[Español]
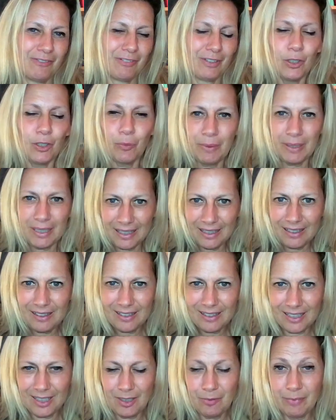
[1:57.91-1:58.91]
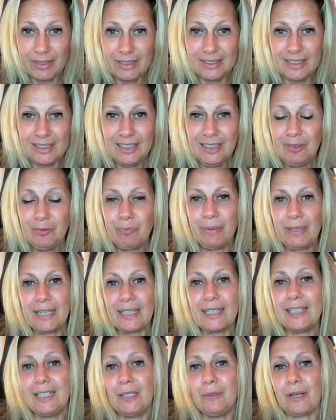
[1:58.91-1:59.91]
fenomenal realmente para
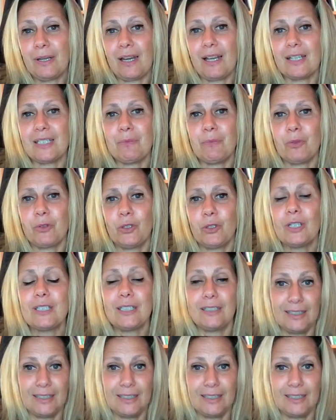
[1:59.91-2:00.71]
equilibrar las emociones,